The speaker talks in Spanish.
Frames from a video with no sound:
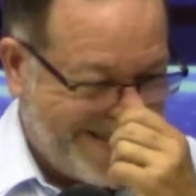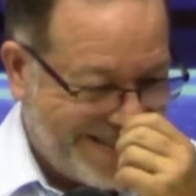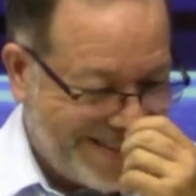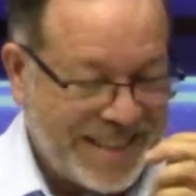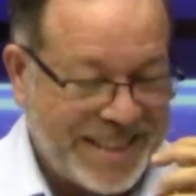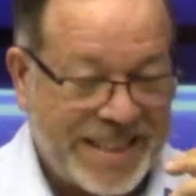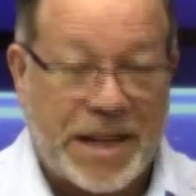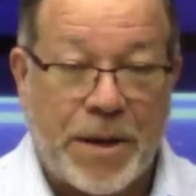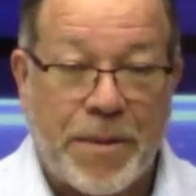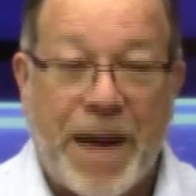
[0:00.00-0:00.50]

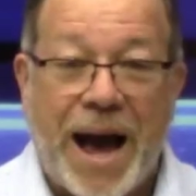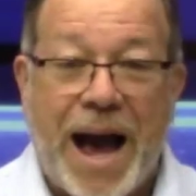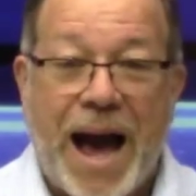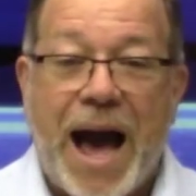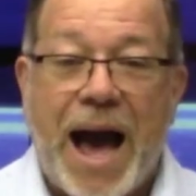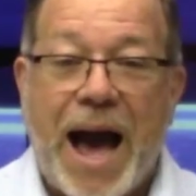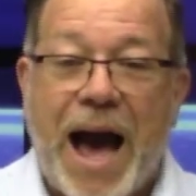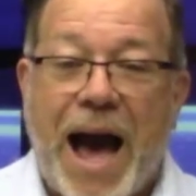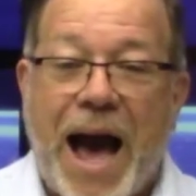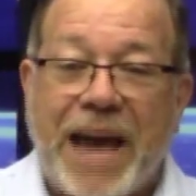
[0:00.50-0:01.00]
y se
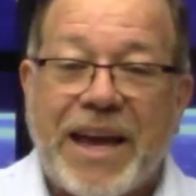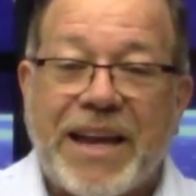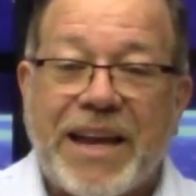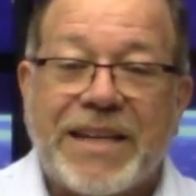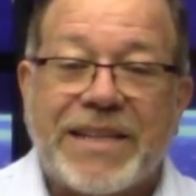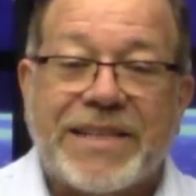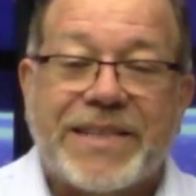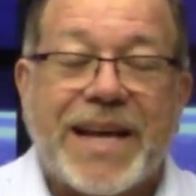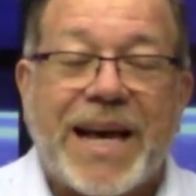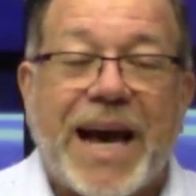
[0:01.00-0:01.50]
va a
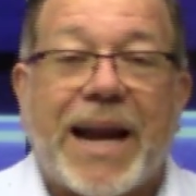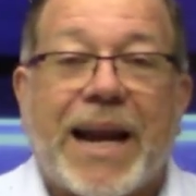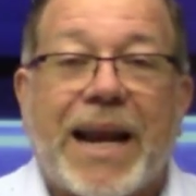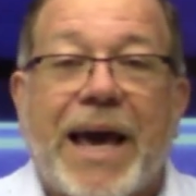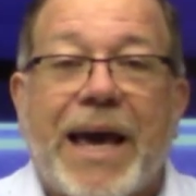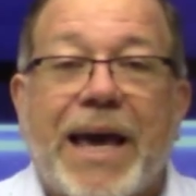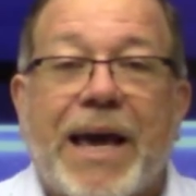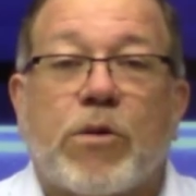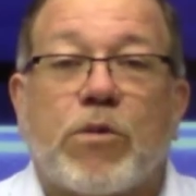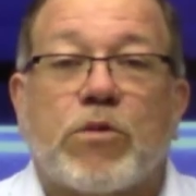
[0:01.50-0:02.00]
iniciar la
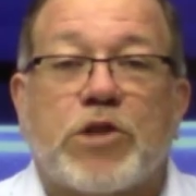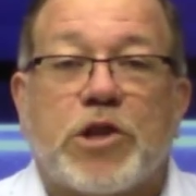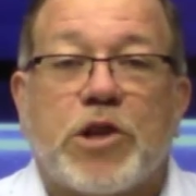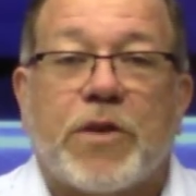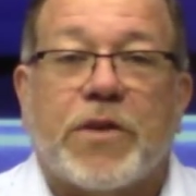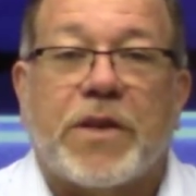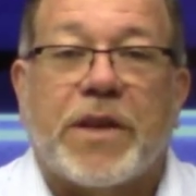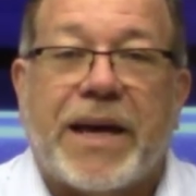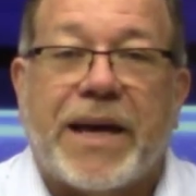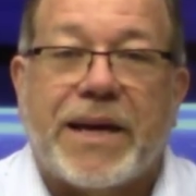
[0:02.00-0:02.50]

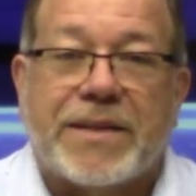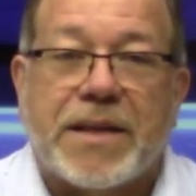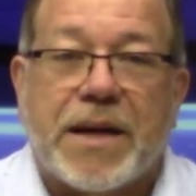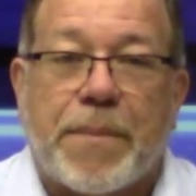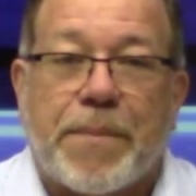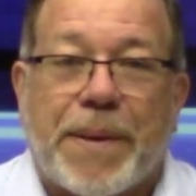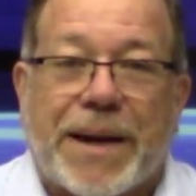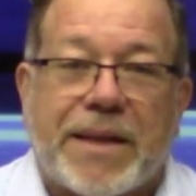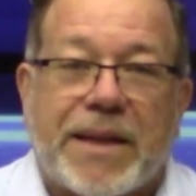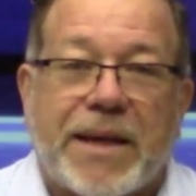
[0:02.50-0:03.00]
ejecución de este a
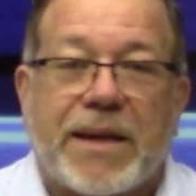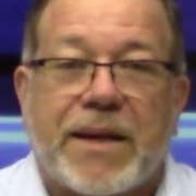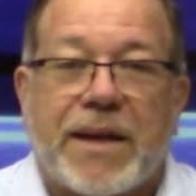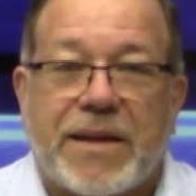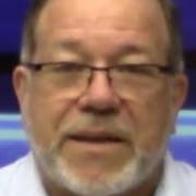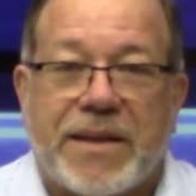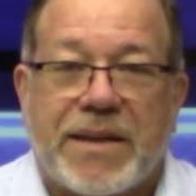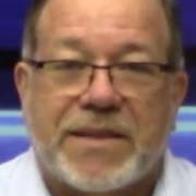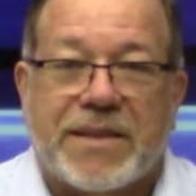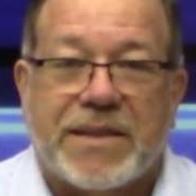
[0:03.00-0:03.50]
partir
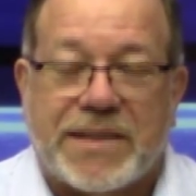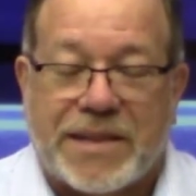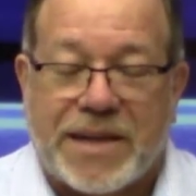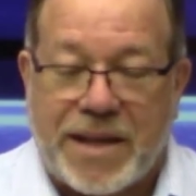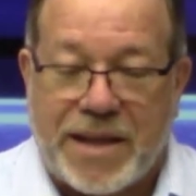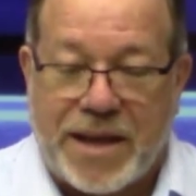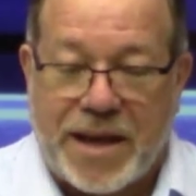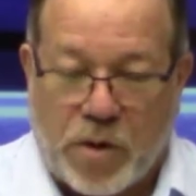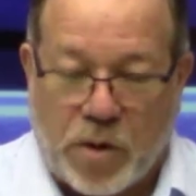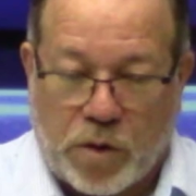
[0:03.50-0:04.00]
del 16
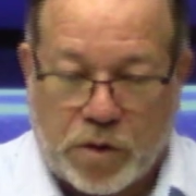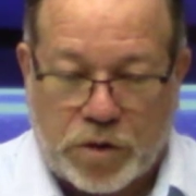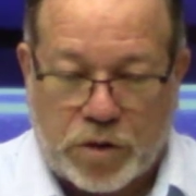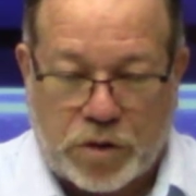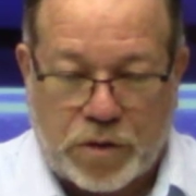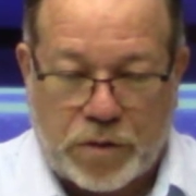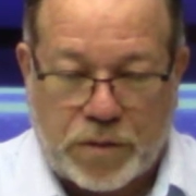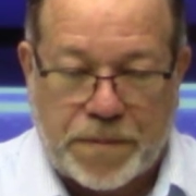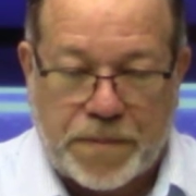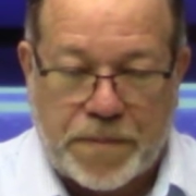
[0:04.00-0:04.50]
de agosto.